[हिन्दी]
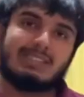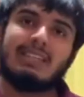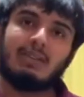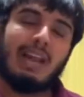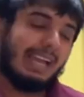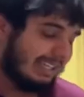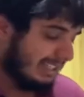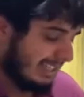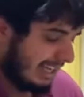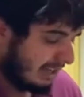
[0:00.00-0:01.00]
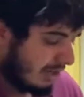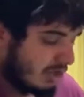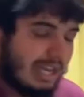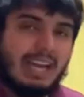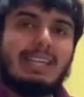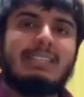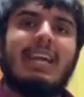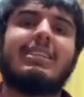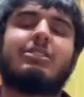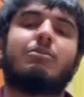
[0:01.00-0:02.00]
पसंद है तो लाइक कीजिए शेयर
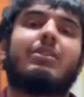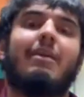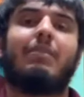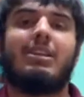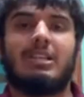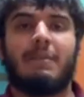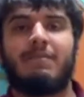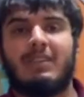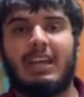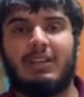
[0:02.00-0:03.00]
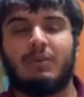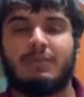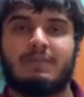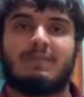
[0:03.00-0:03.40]
कीजिए एंड सब्सक्राइब कीजिए थैंक यू